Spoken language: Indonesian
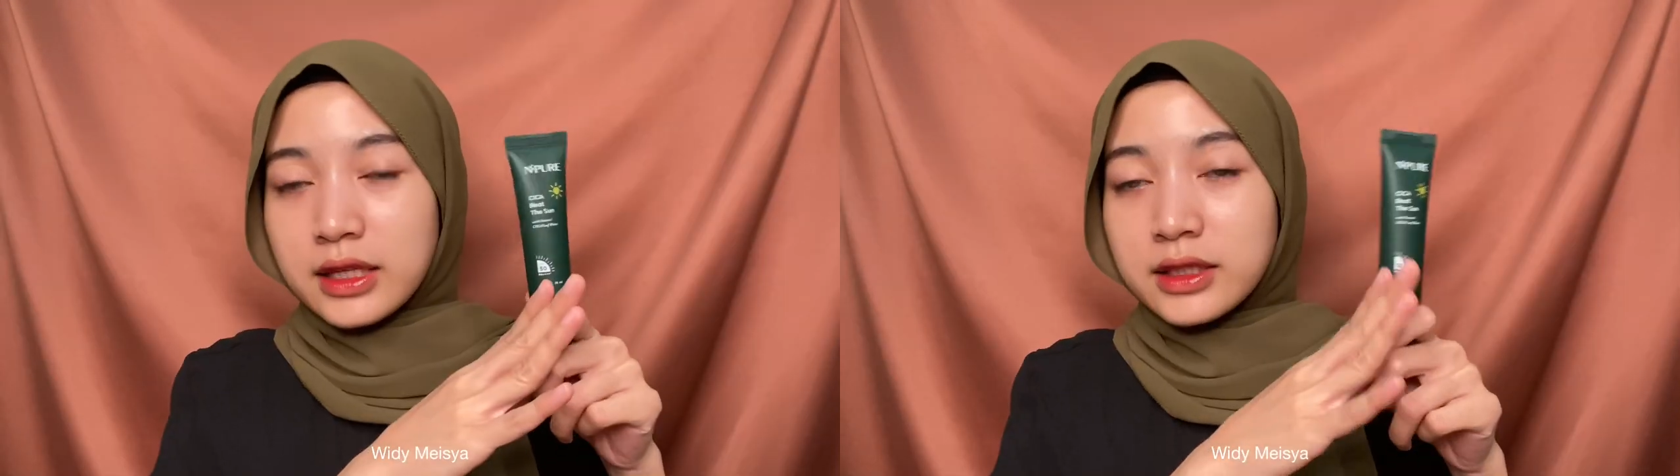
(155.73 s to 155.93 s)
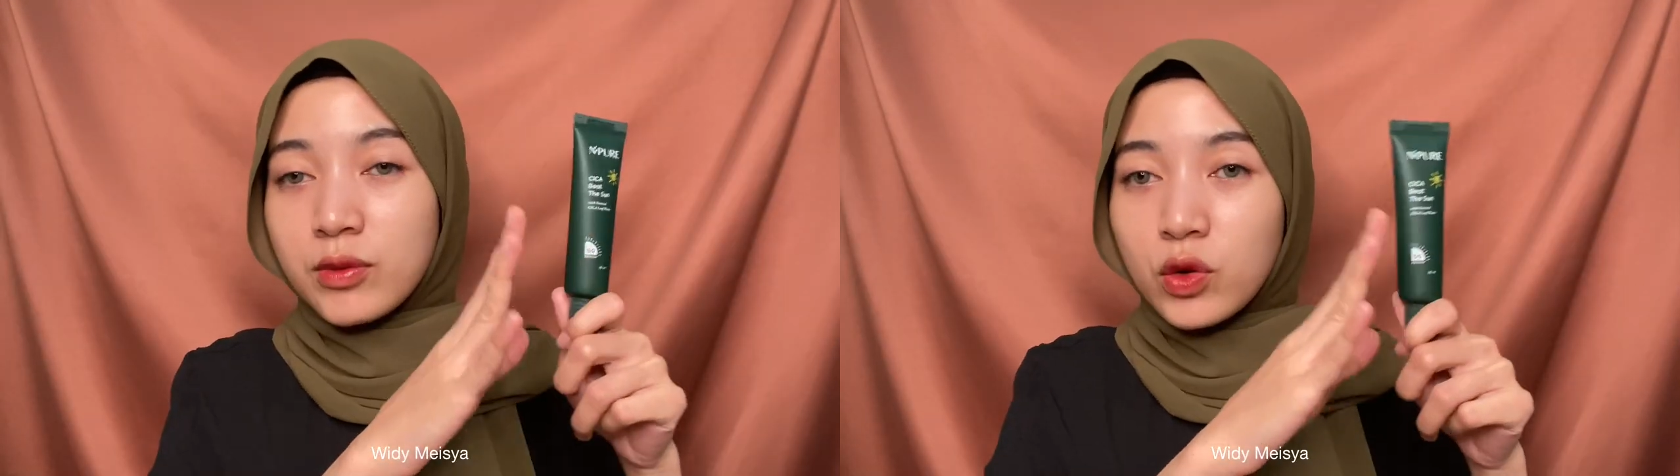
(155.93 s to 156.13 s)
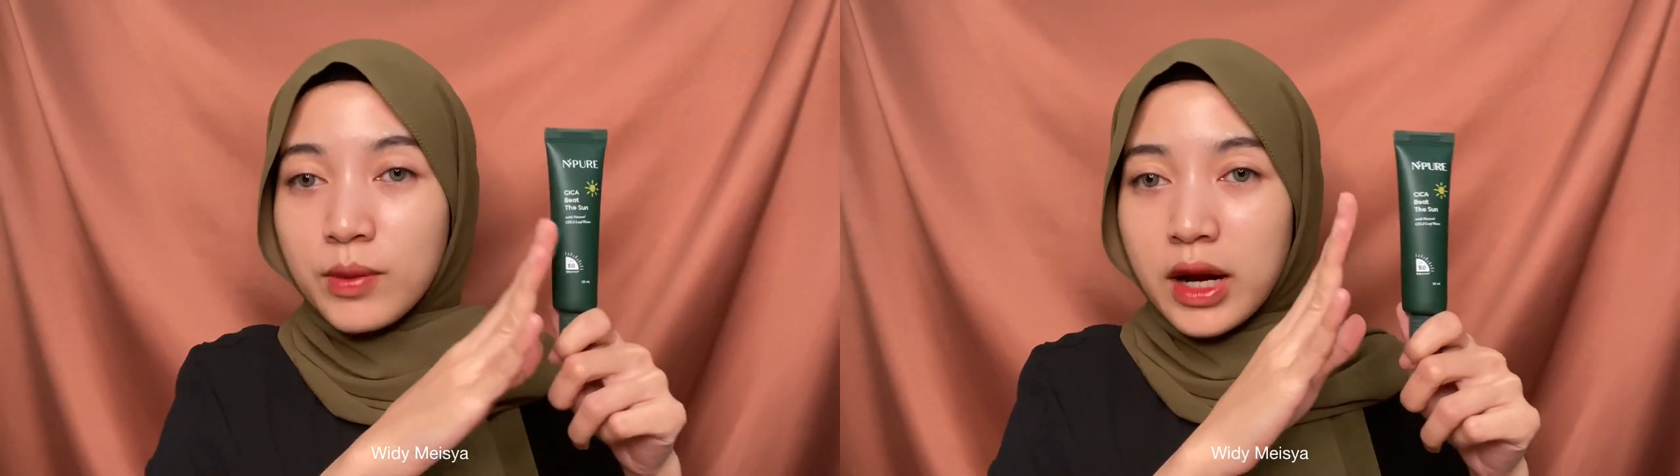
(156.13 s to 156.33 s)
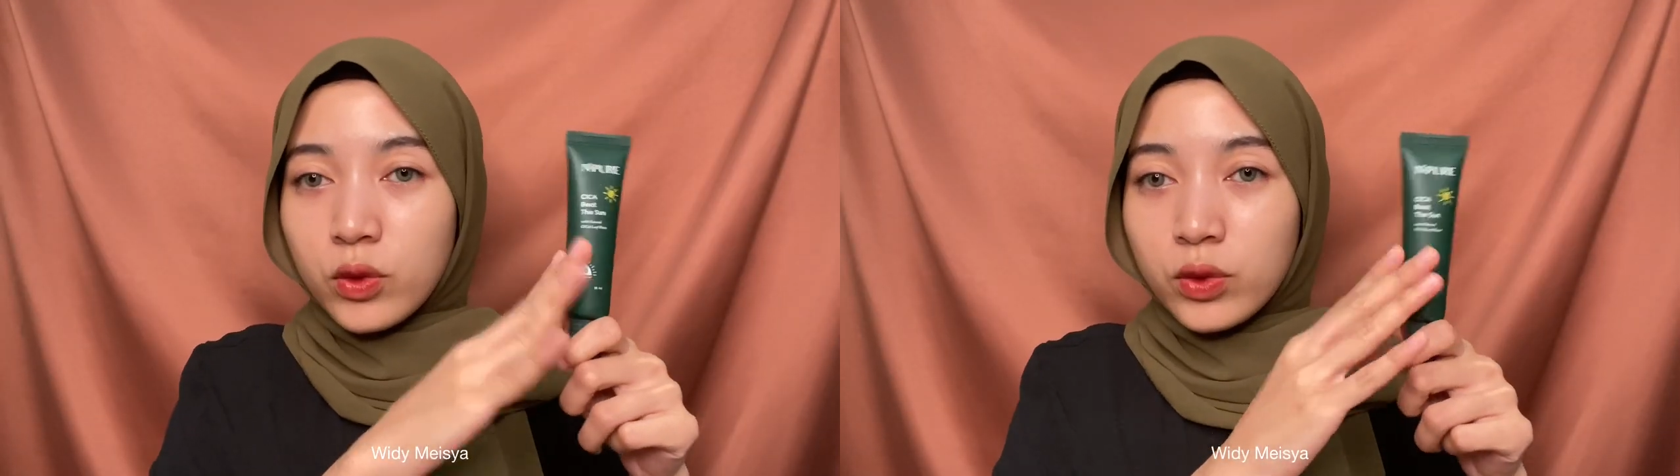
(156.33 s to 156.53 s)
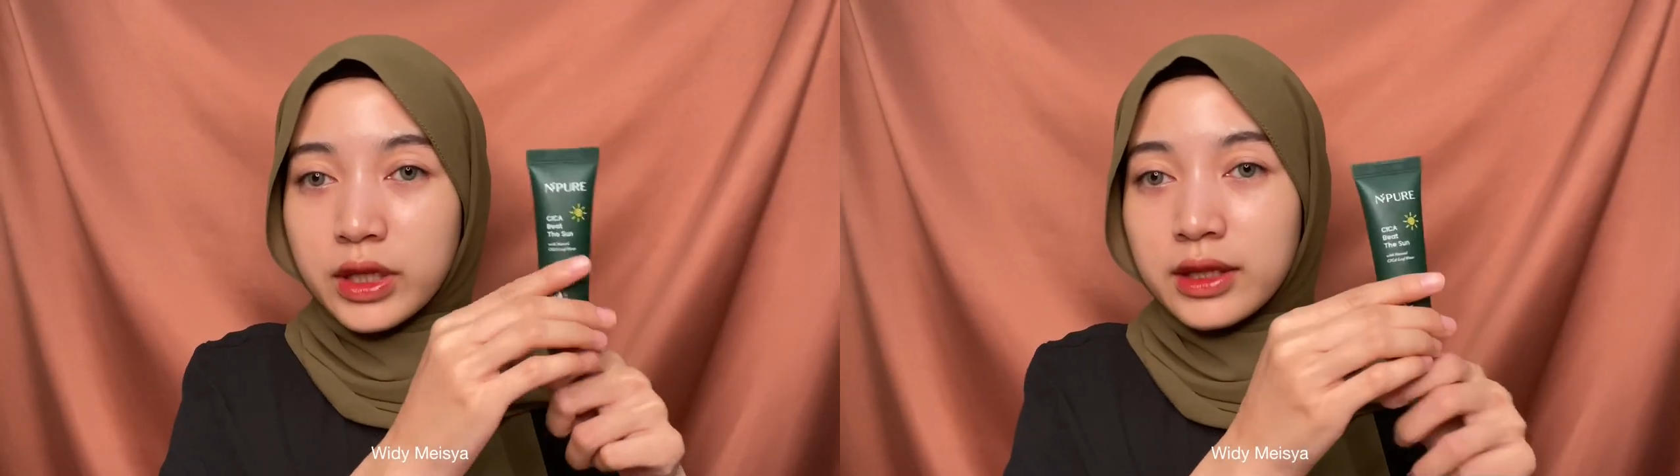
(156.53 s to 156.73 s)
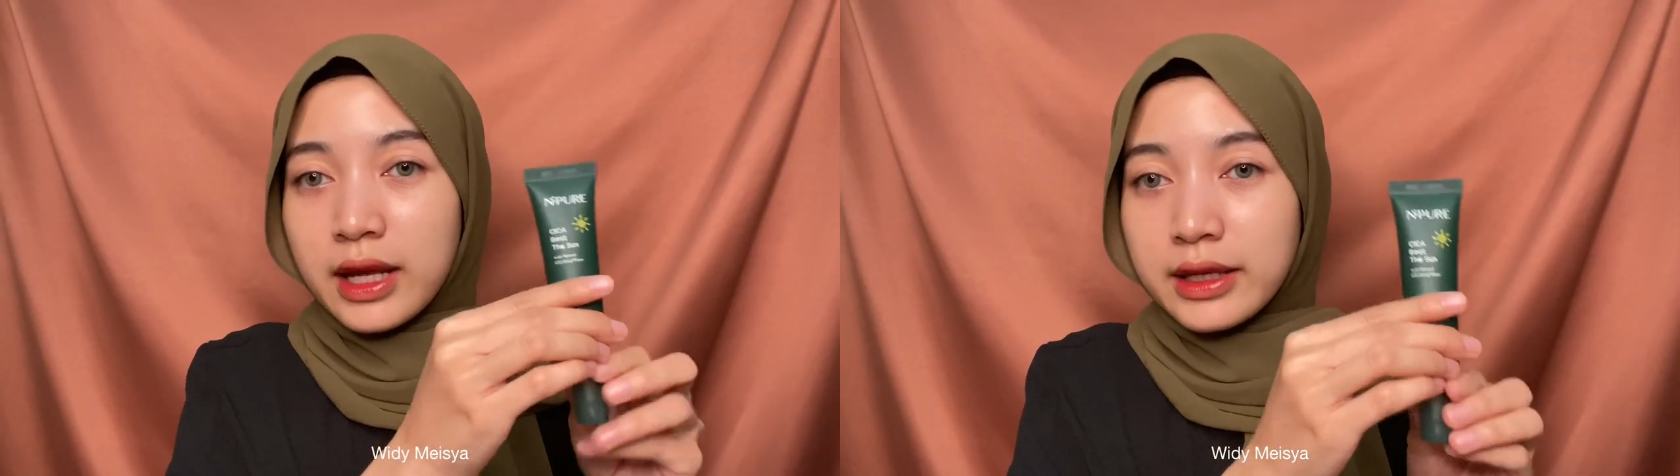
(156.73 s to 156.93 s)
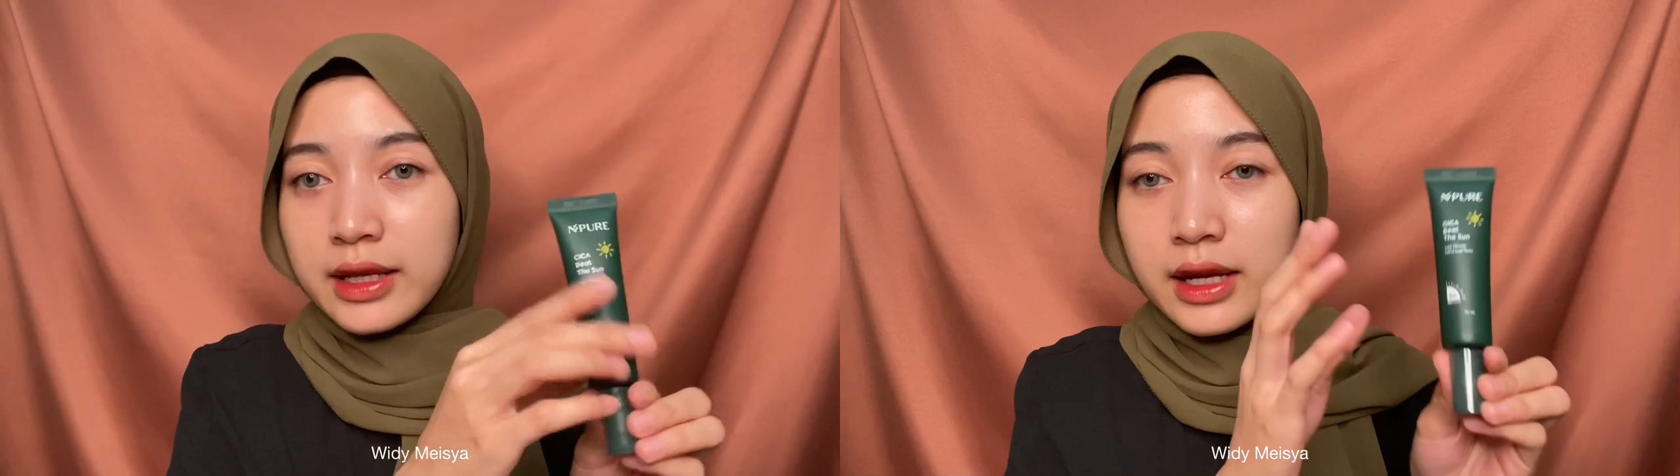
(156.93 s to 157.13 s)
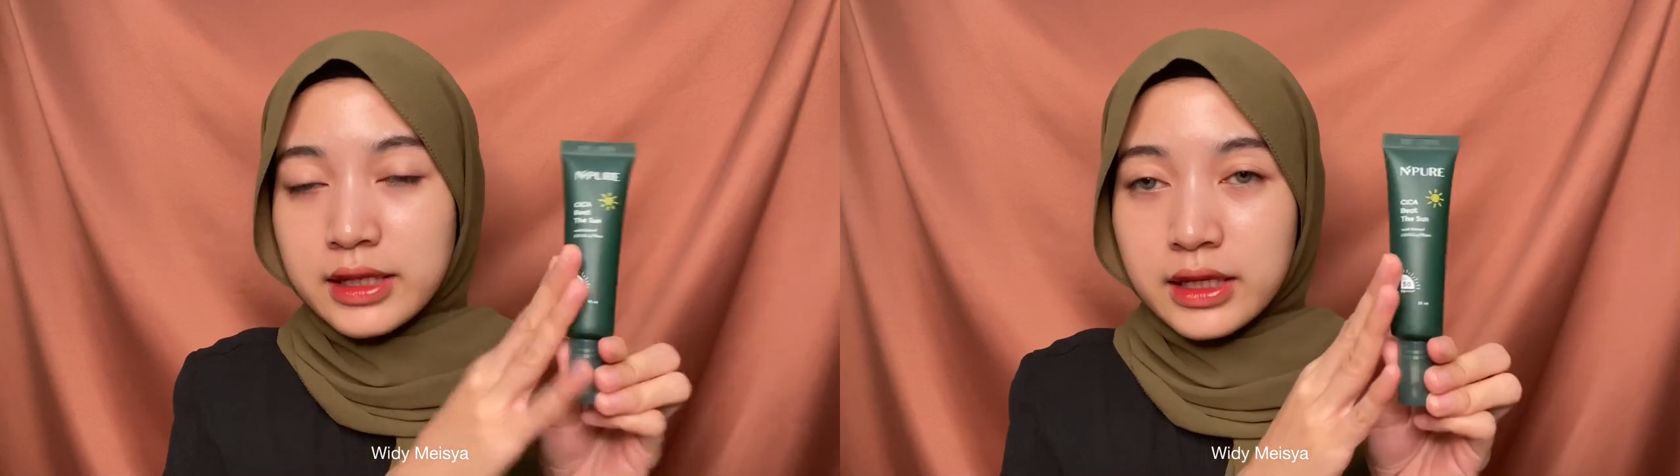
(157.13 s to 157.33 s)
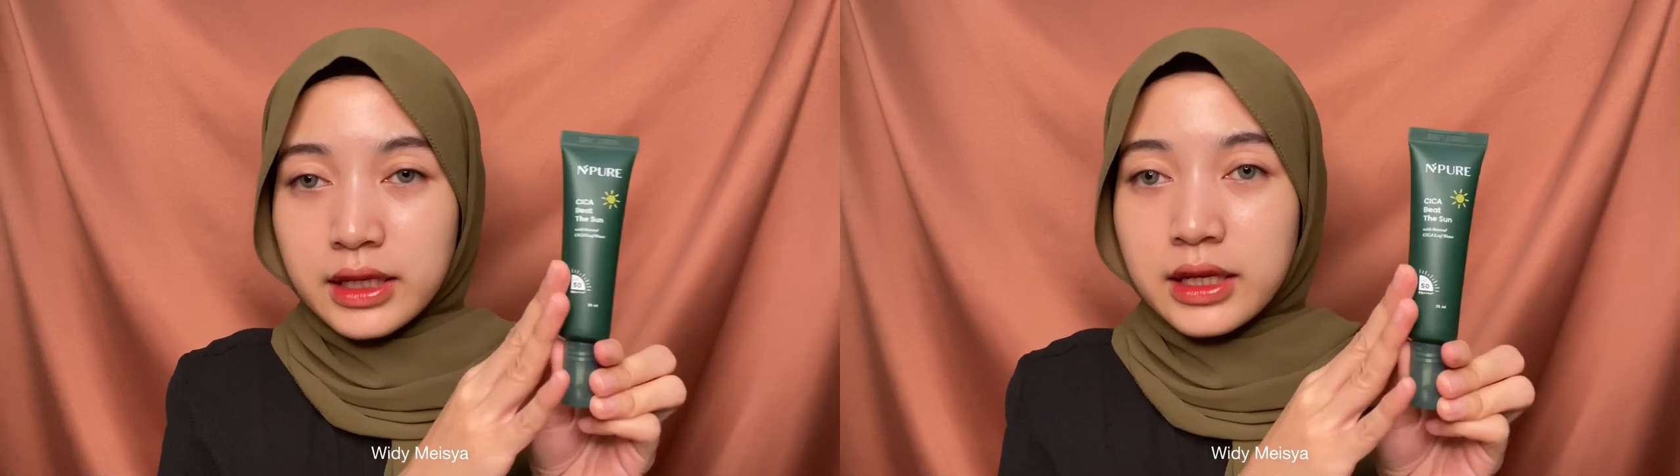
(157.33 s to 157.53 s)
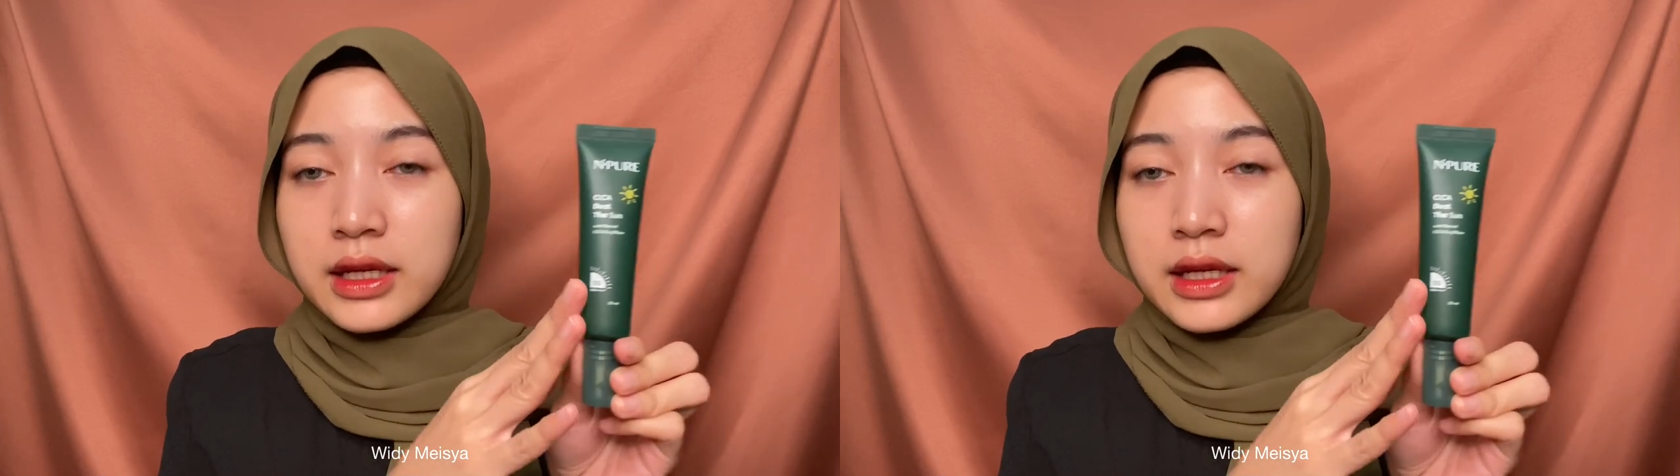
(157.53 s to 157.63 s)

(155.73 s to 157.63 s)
sebelum aku ditanya-tanya nih,